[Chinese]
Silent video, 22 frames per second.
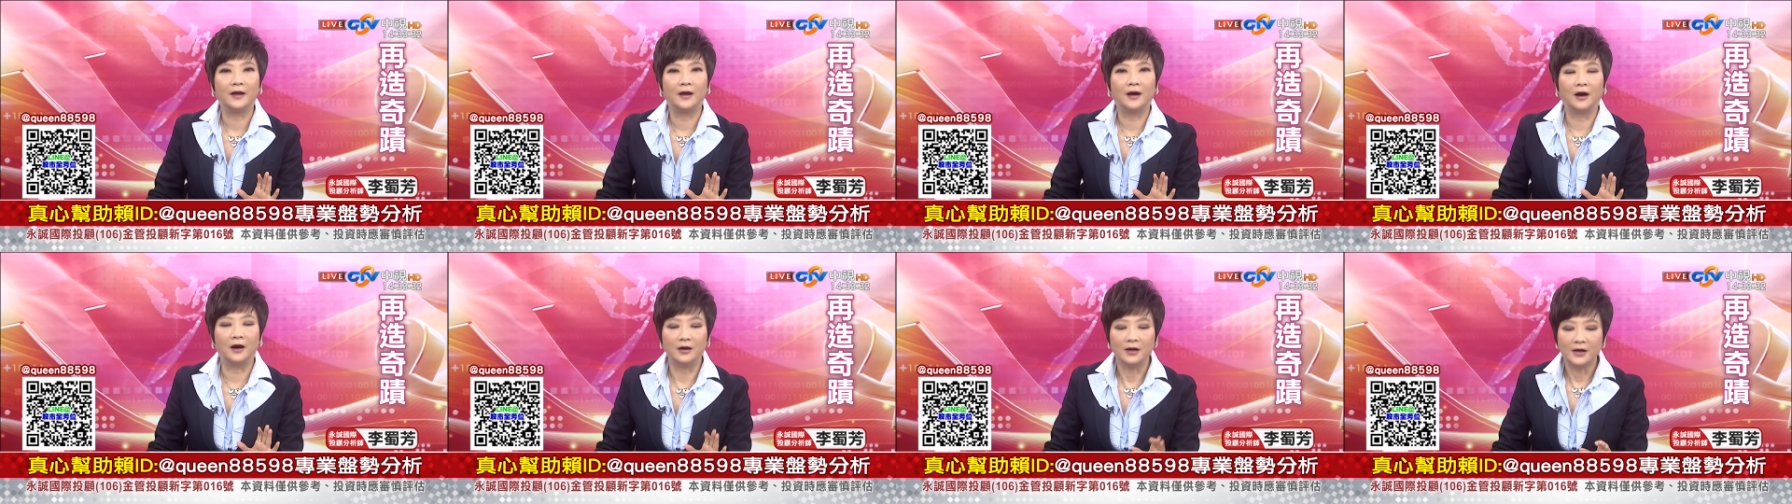
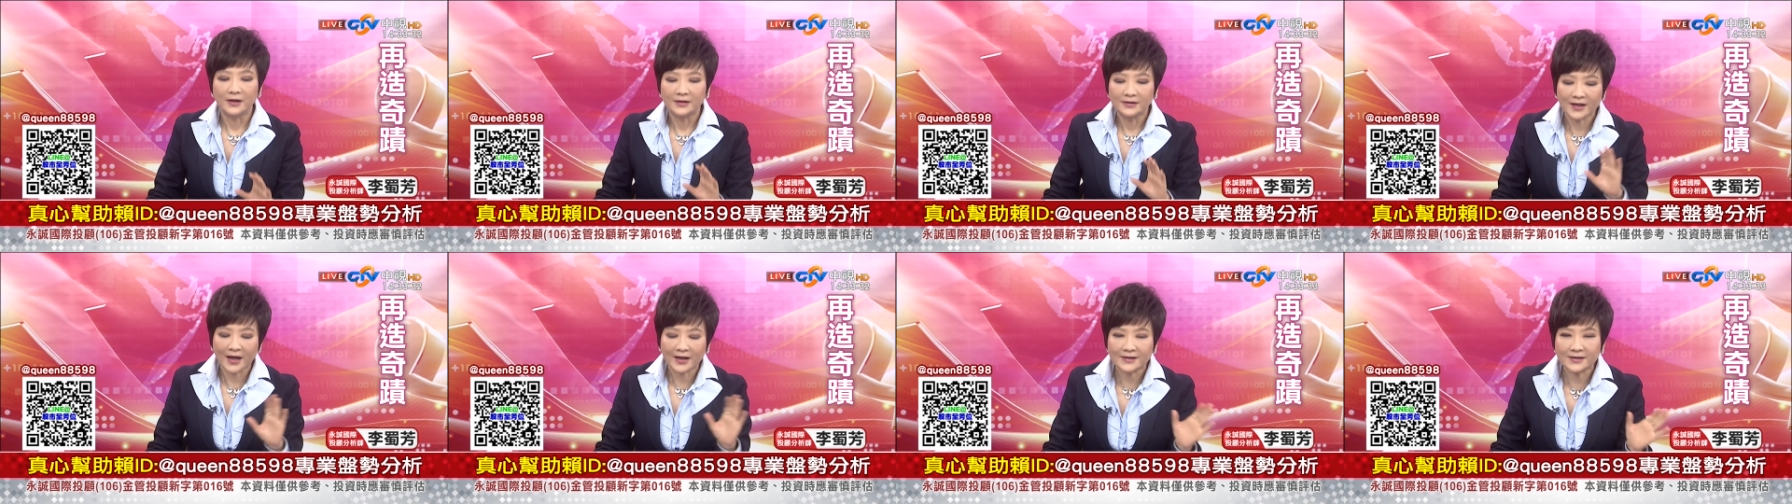好，
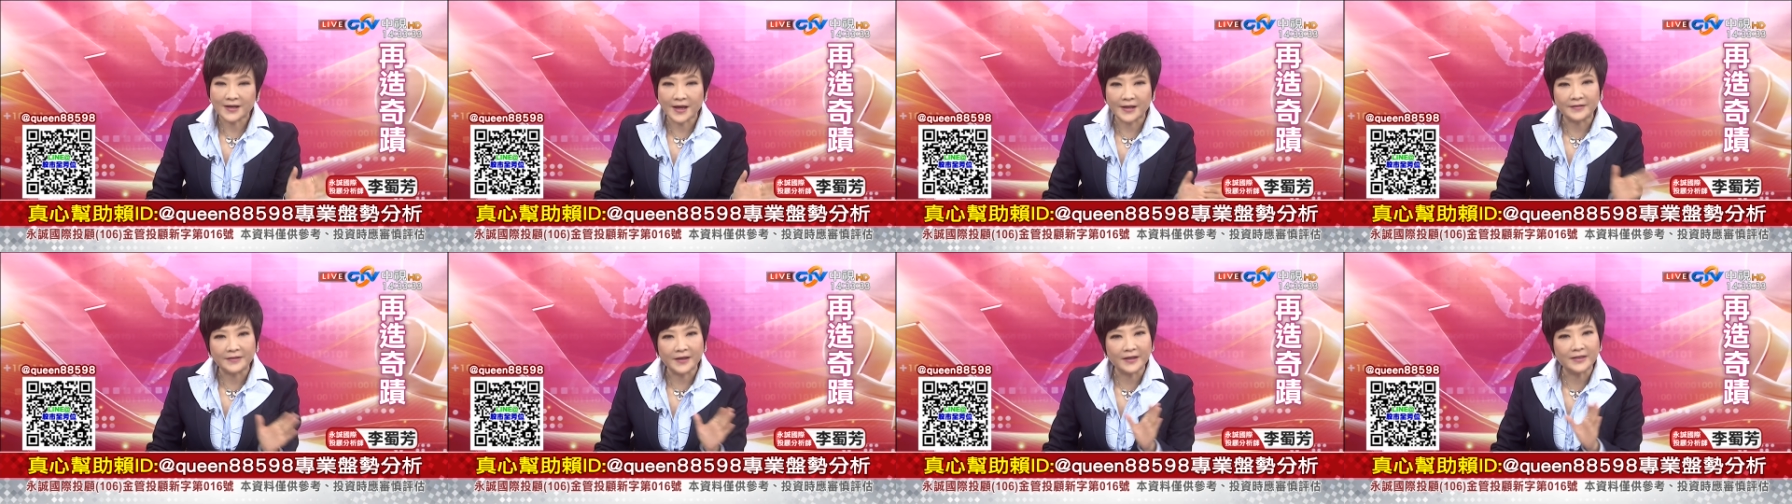那
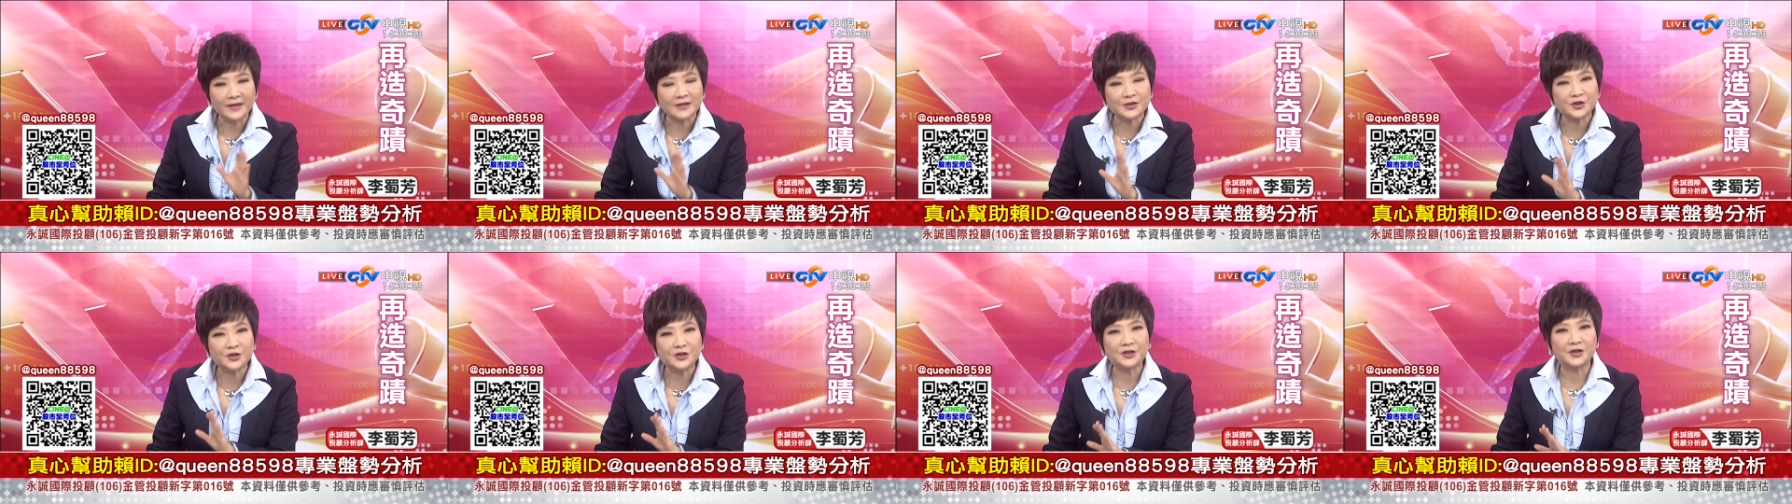浅碟
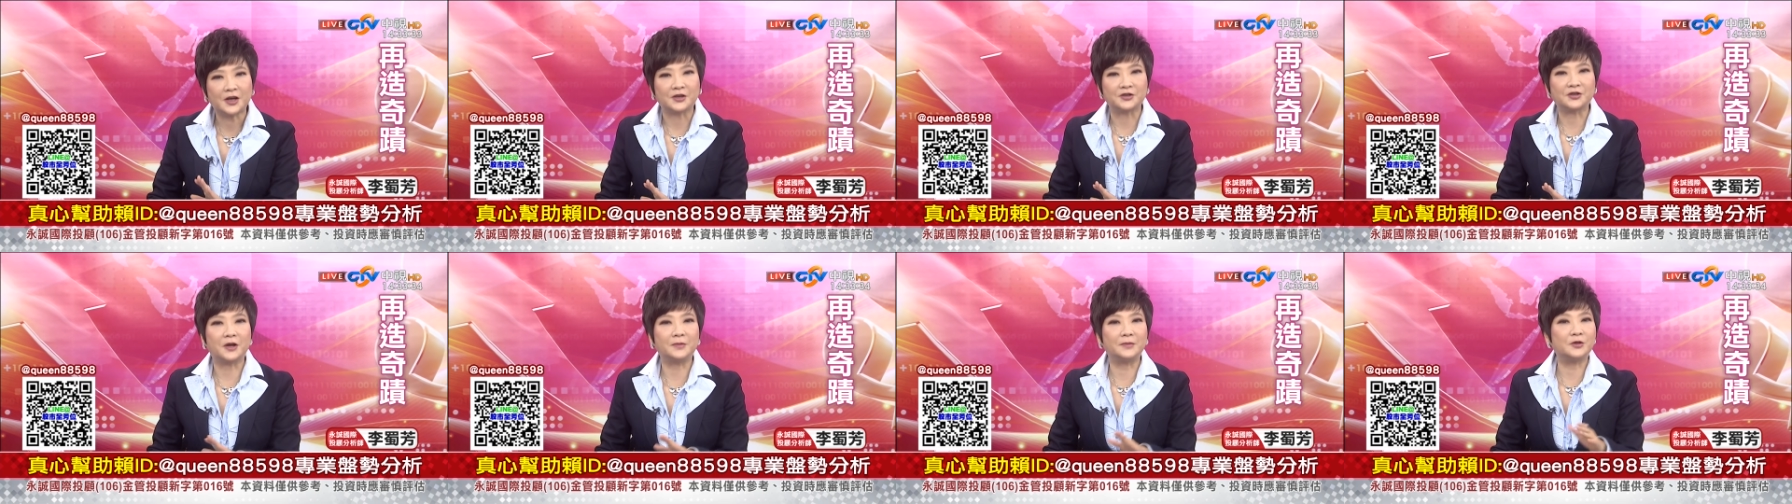的市
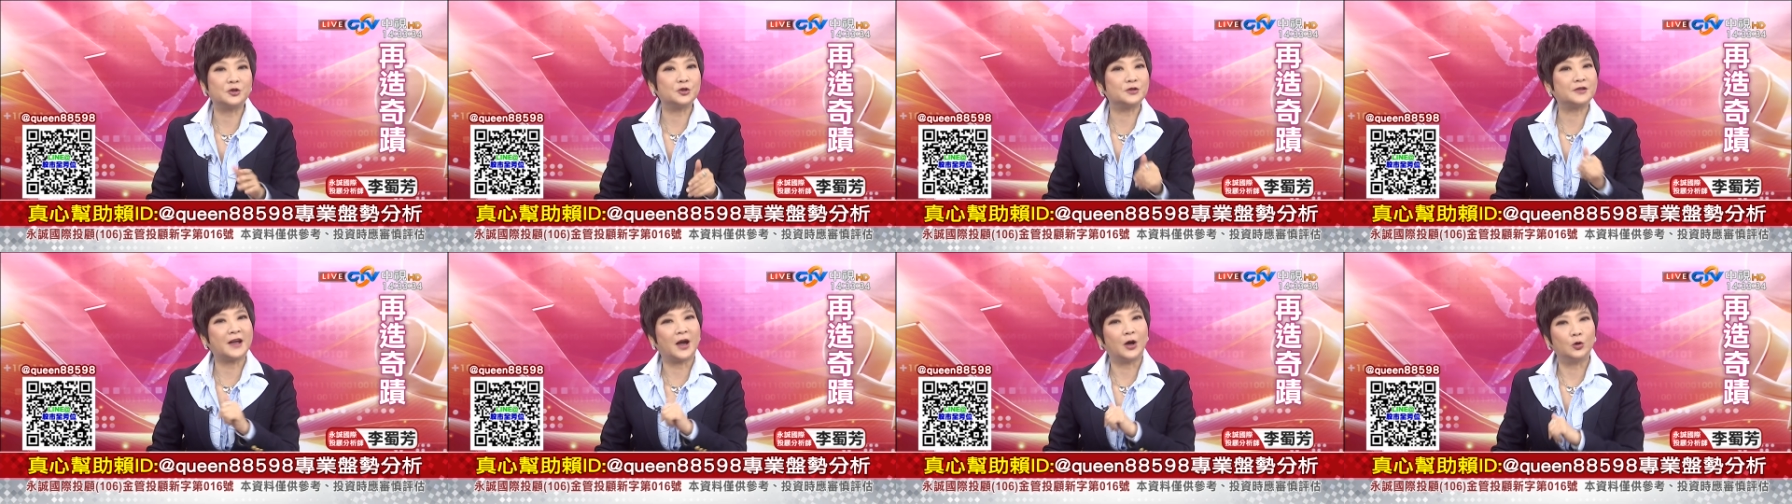场上面，
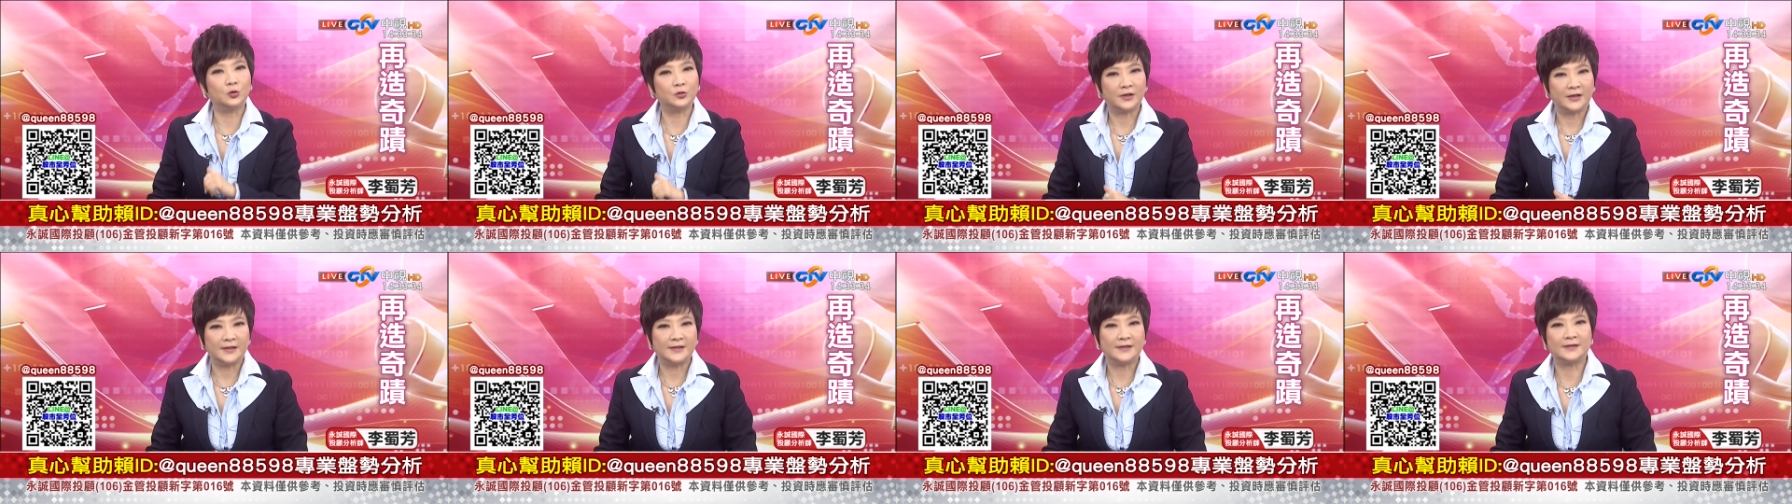就像
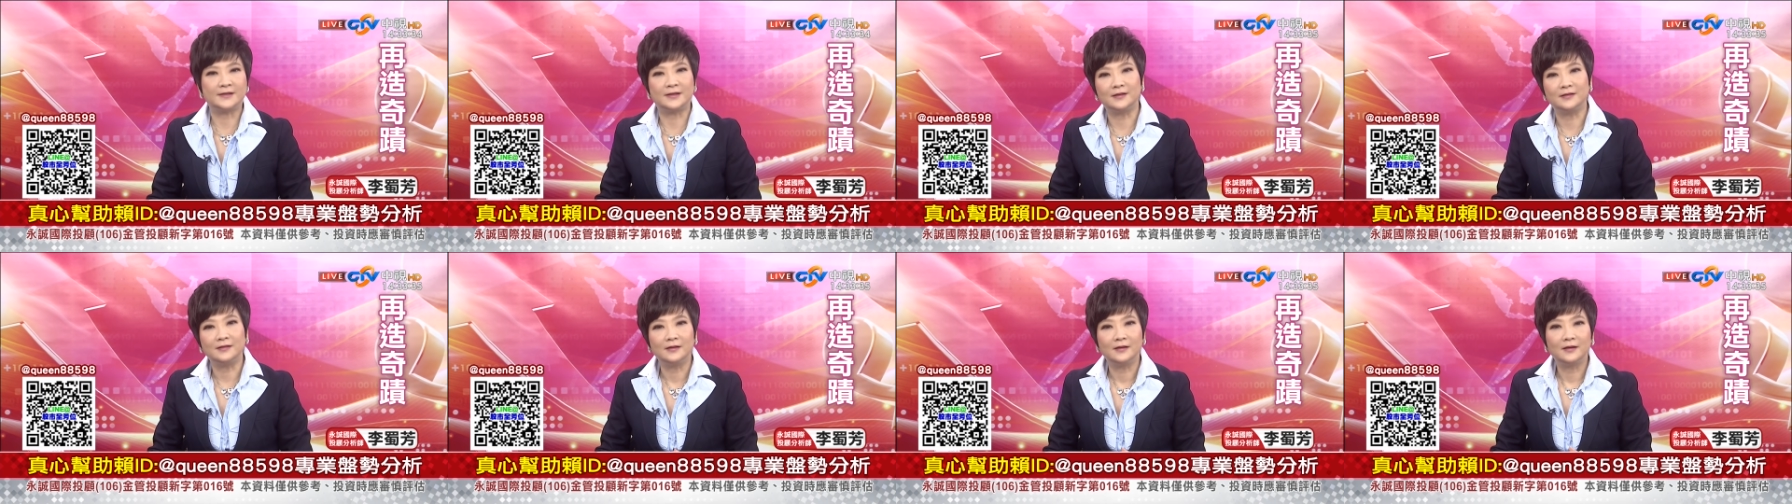
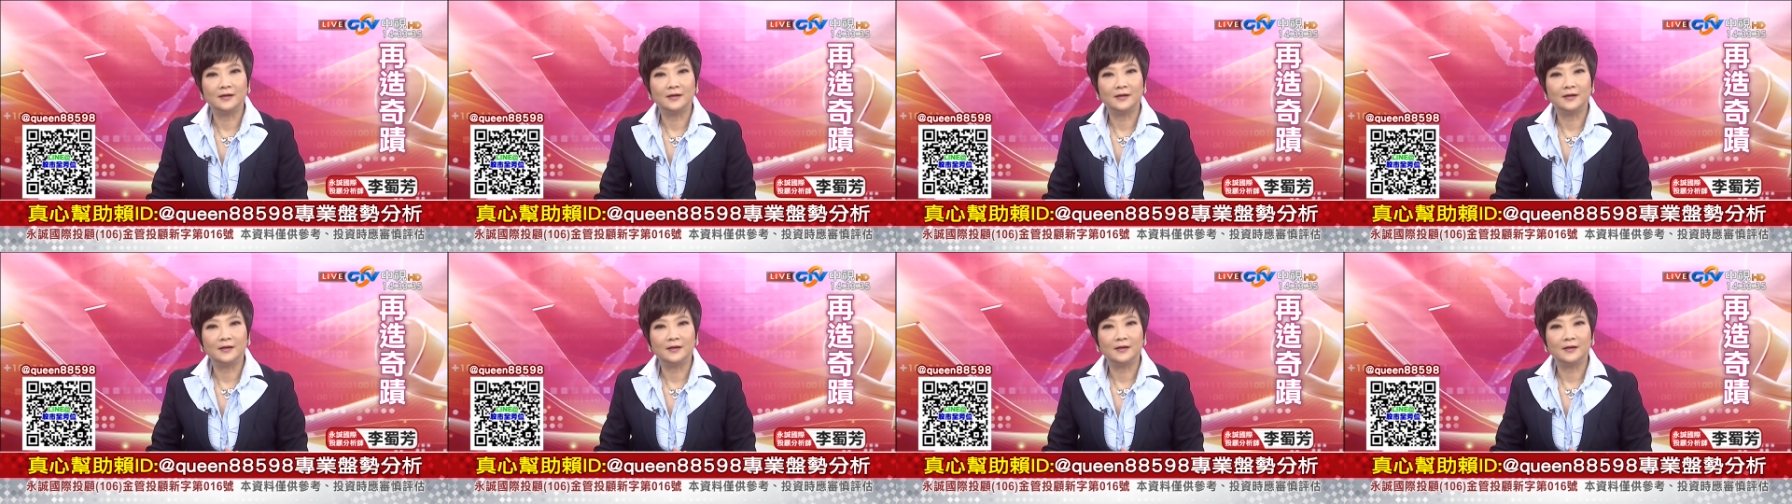OTC，